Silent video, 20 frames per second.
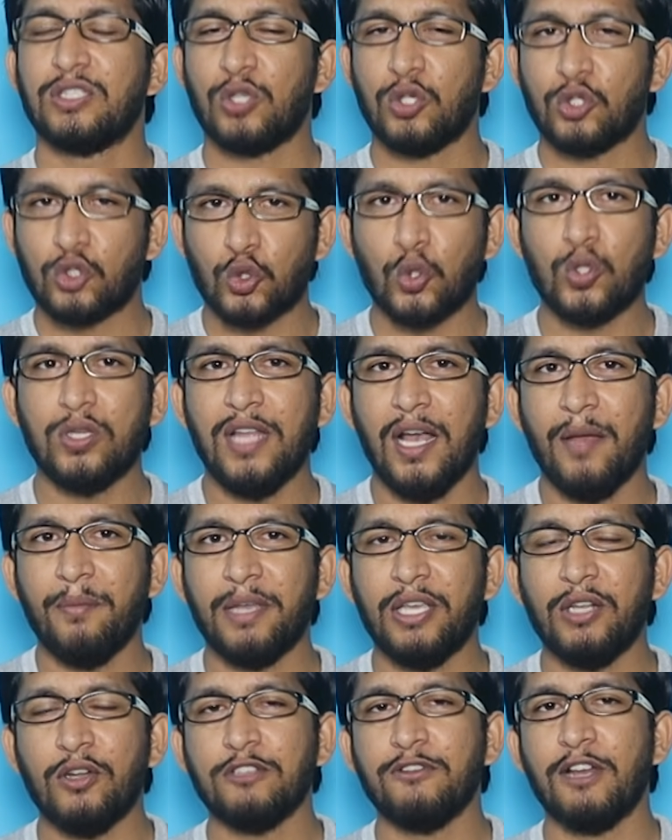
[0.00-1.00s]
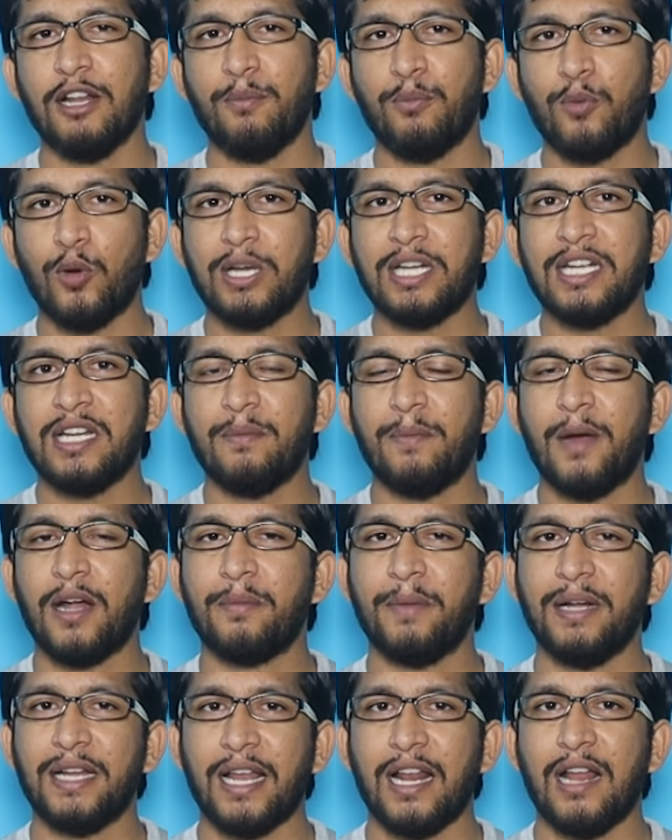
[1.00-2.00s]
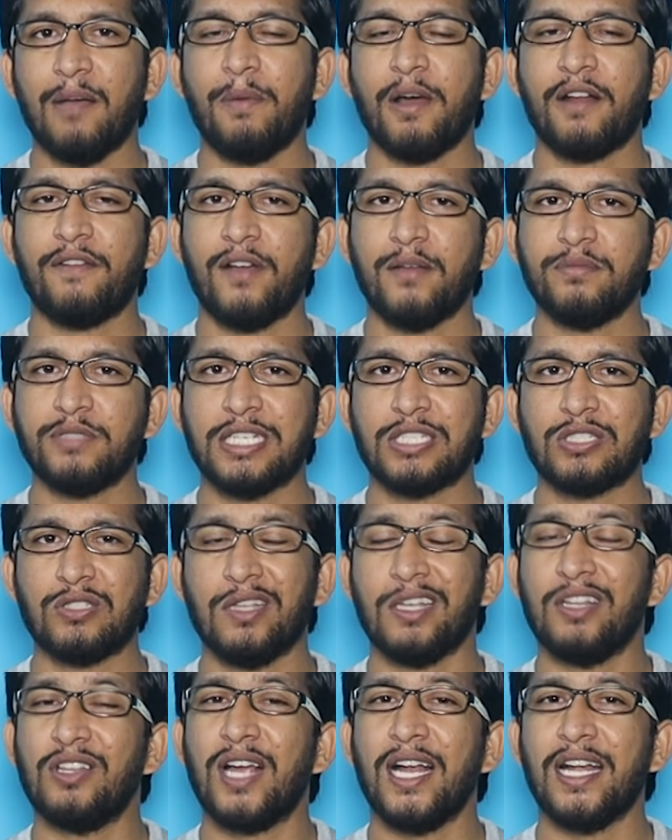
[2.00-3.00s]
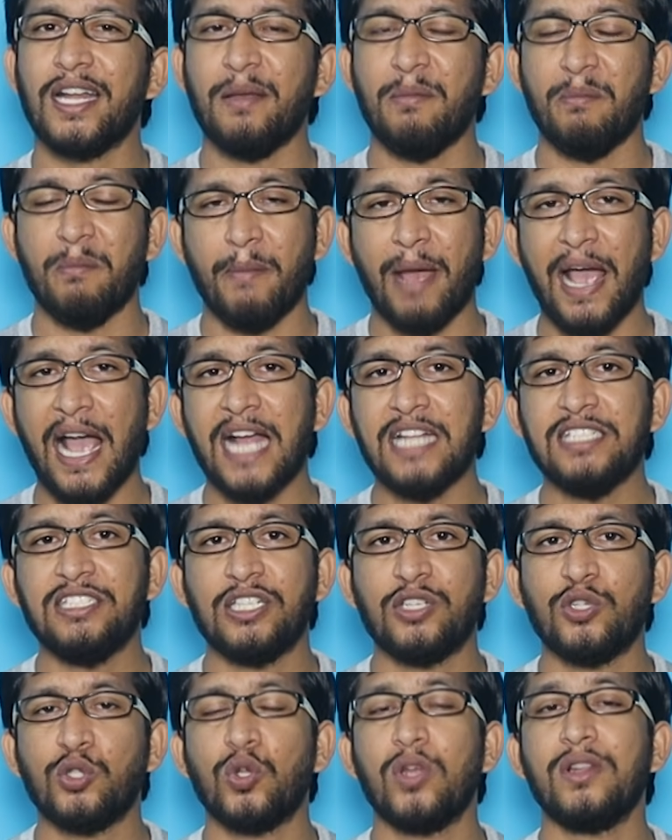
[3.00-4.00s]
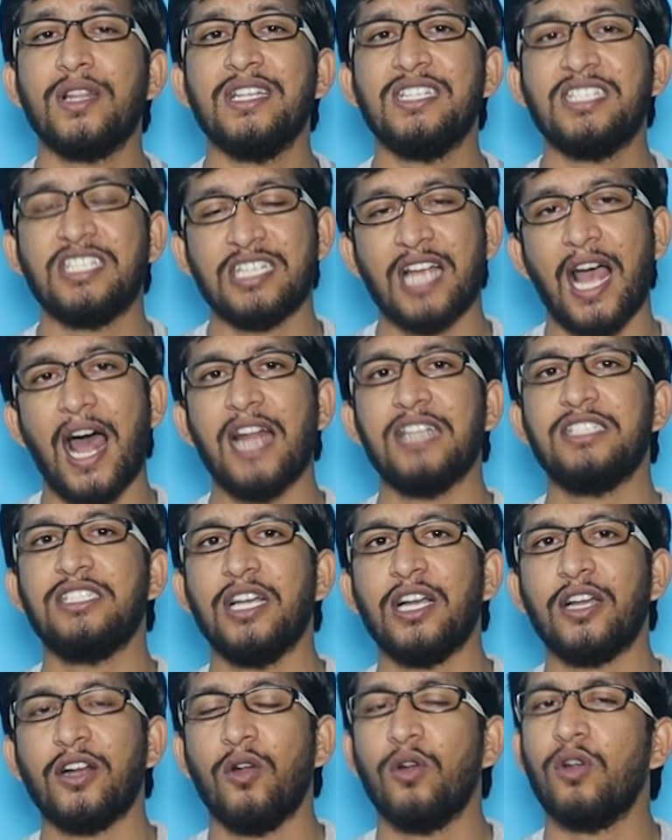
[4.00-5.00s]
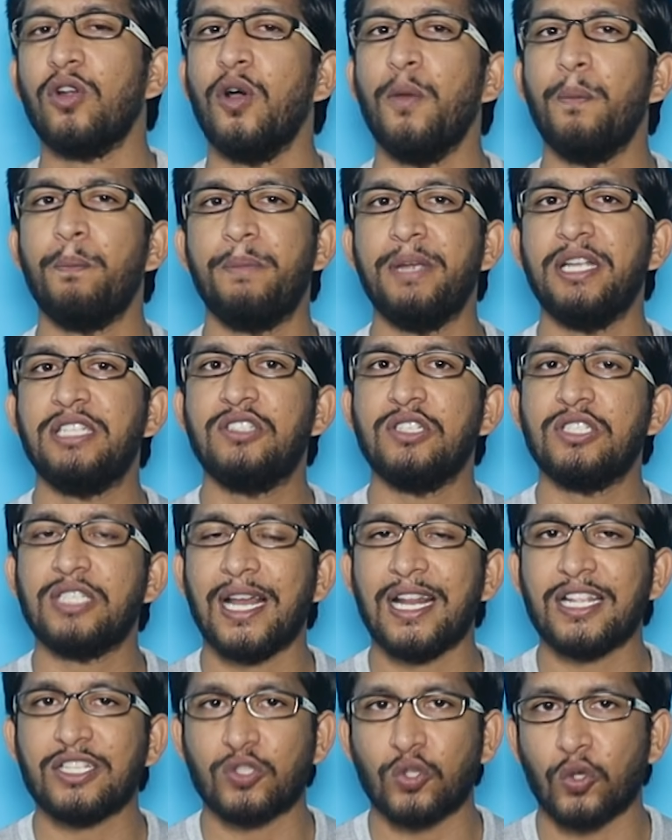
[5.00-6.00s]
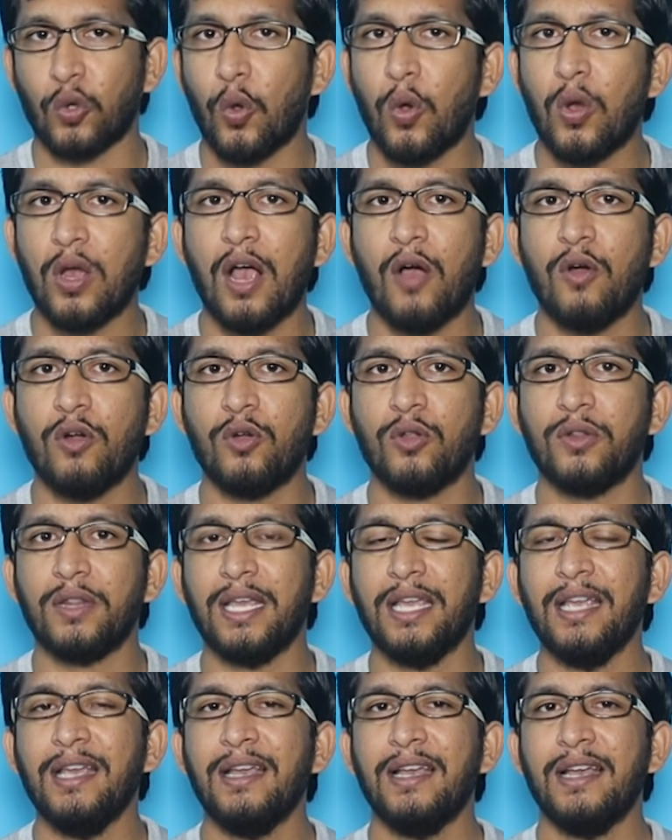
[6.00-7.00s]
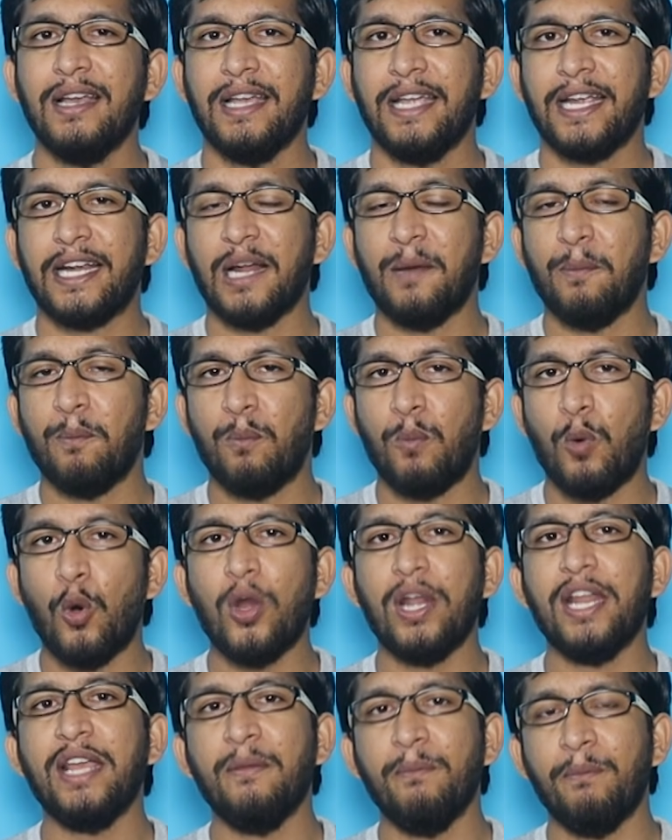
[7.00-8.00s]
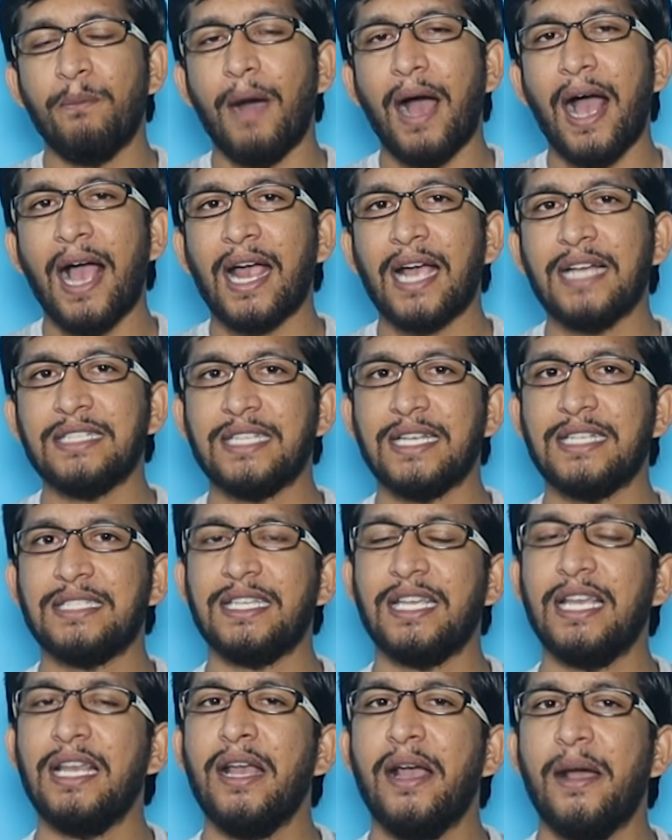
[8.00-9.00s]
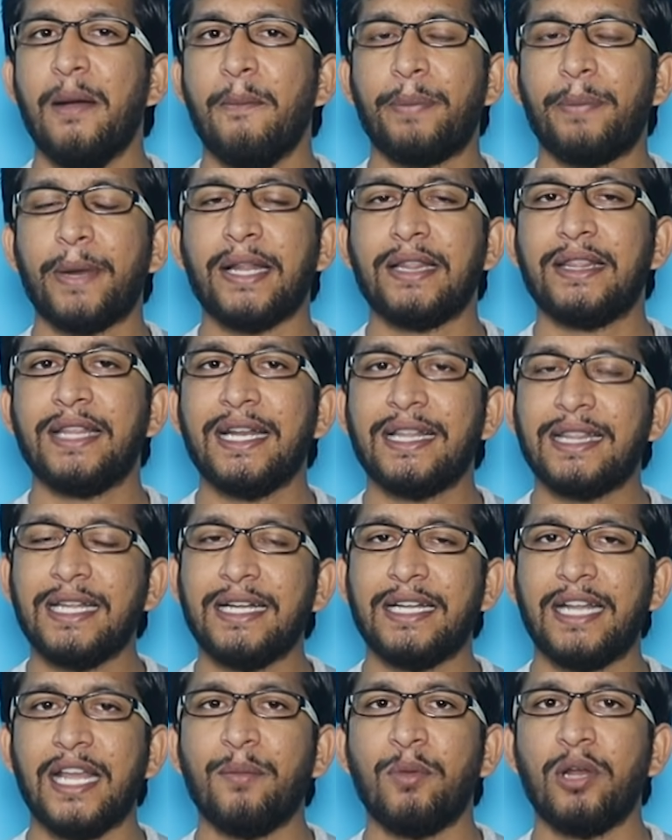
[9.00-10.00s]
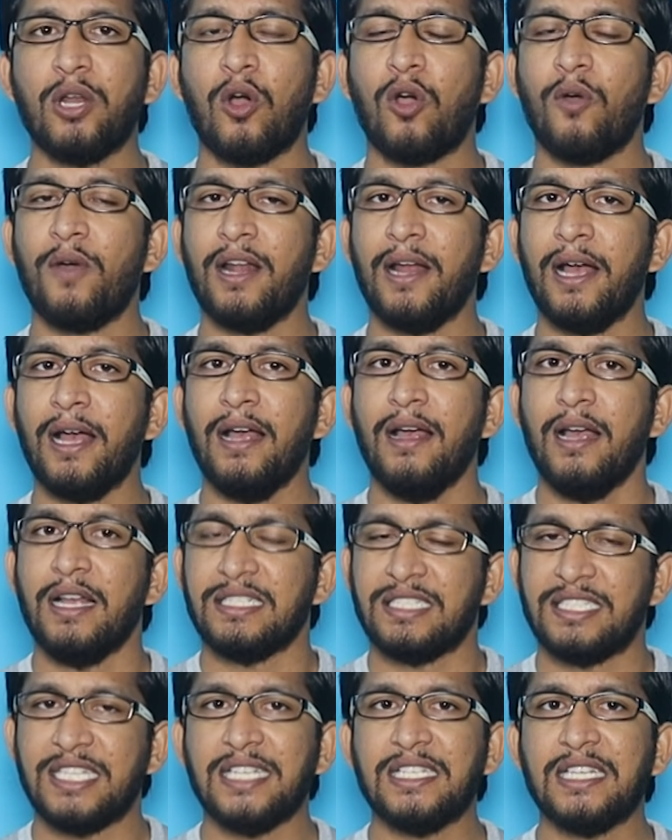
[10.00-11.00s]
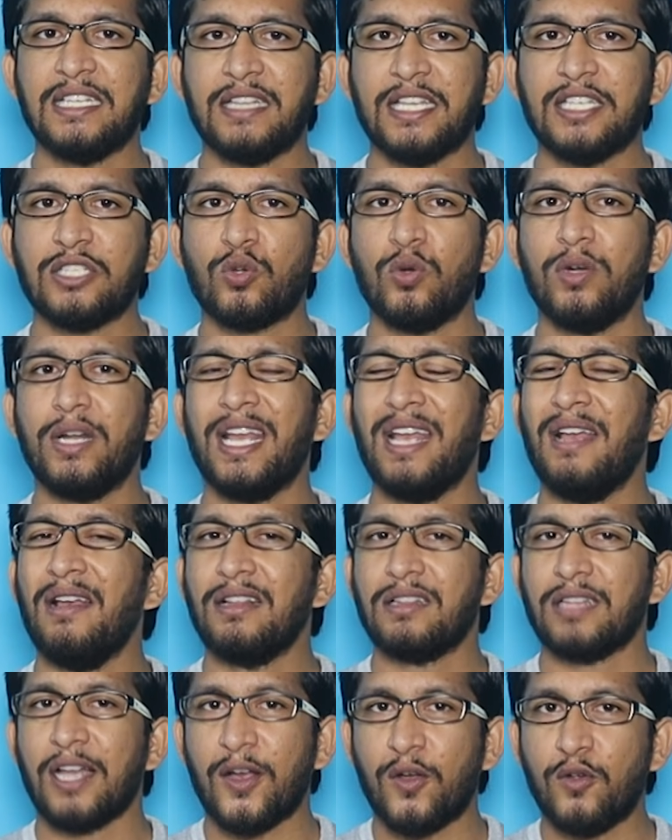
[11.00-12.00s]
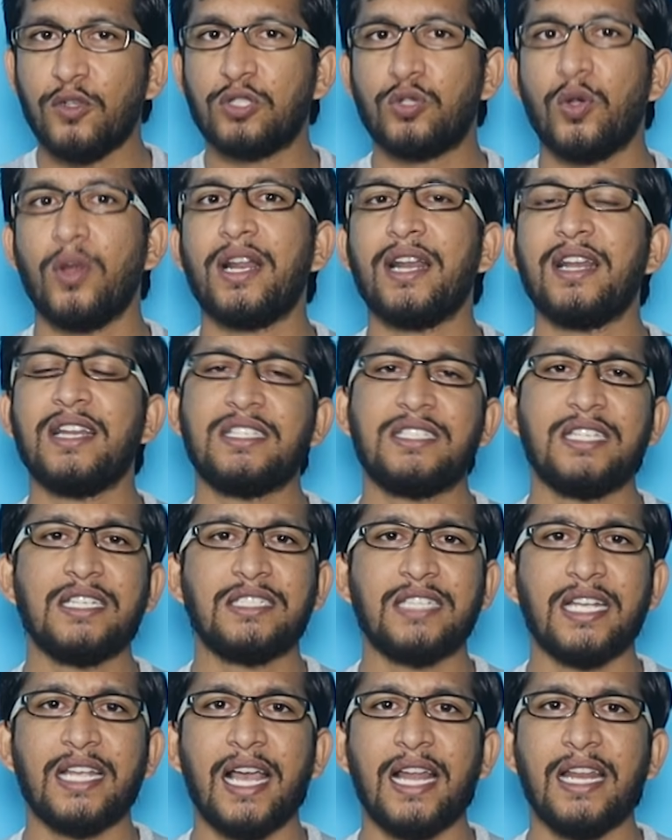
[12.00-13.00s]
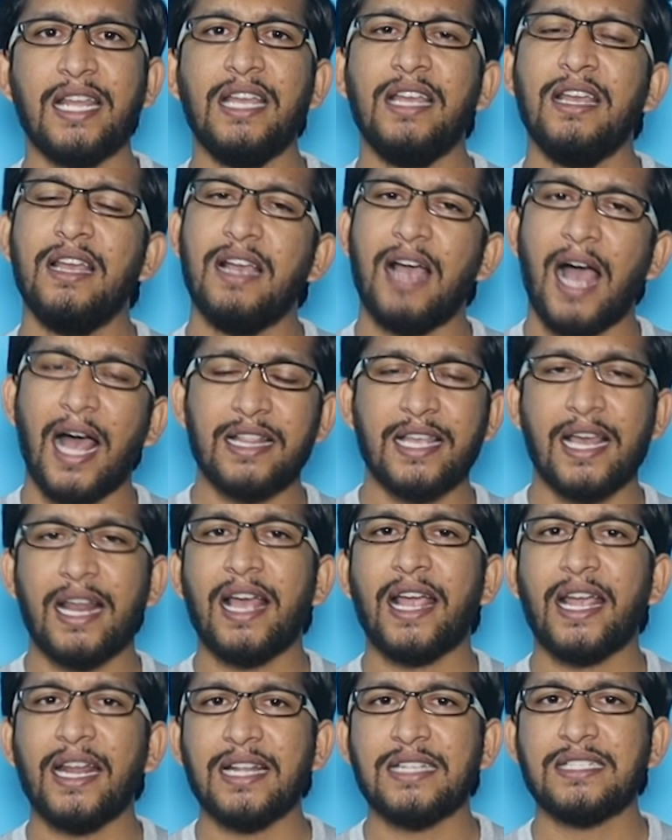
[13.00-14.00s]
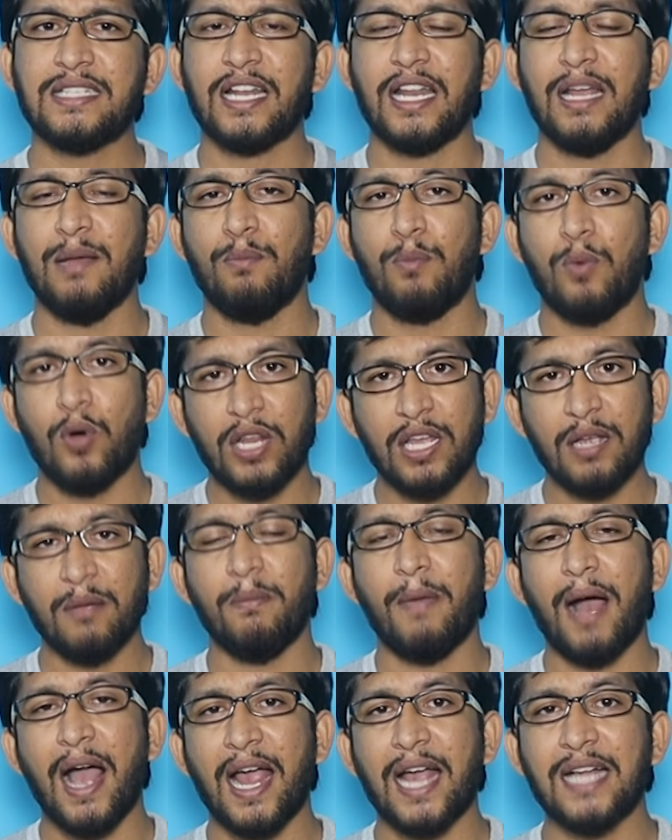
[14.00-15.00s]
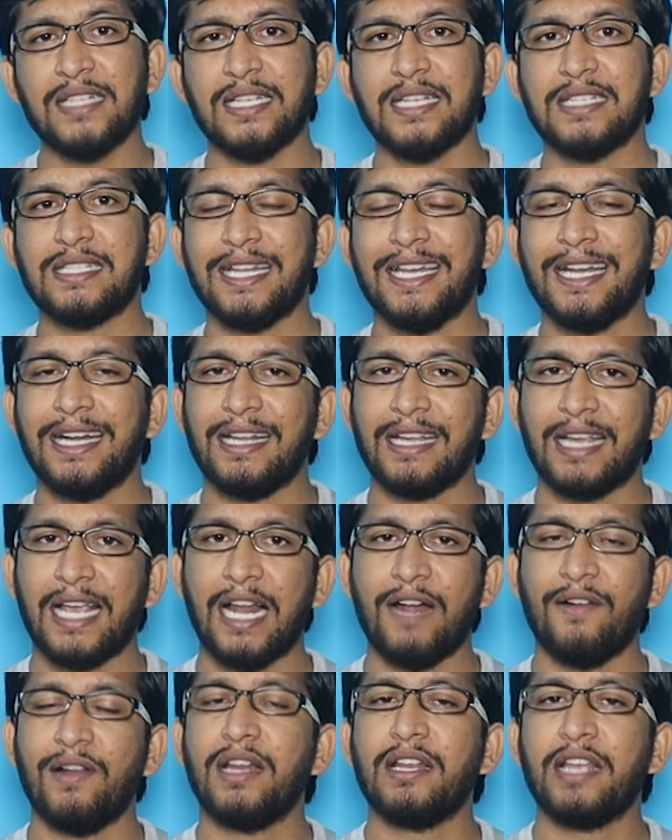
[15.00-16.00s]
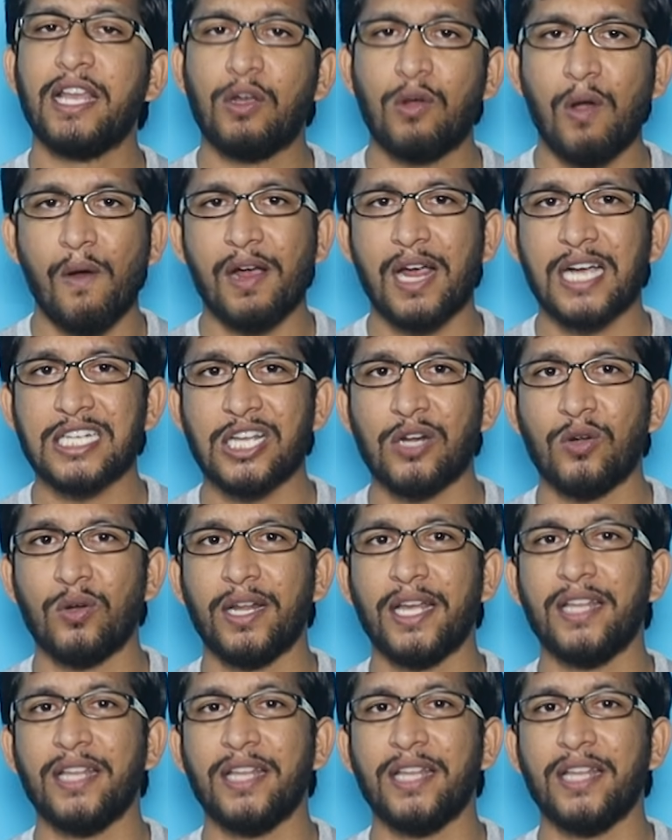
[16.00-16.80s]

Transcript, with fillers: సో చూద్దాం ఈ రోజు వాళ్ళ బౌలింగ్ డిపార్ట్మెంట్ ఎలా పర్ఫామ్ చేస్తుంది ఎందుకంటే మ్యాచ్ జరుగుతుంది షార్జా గ్రౌండ్లో పిచ్ చాలా స్లోగా ఉంటుంది ఇక్కడ బౌలింగ్ బాగా చేసి ప్రత్యర్థి టీములను ఒకవేళ చేజింగ్ తీసుకుంటే తక్కువ స్కోర్కి రిస్ట్రిక్ట్ చేయాలి అది ఎలాగైనా సరే బౌలింగ్ బాగా చేస్తేనే ఇక్కడ గెలవడానికి ఎక్కువ అవకాశాలు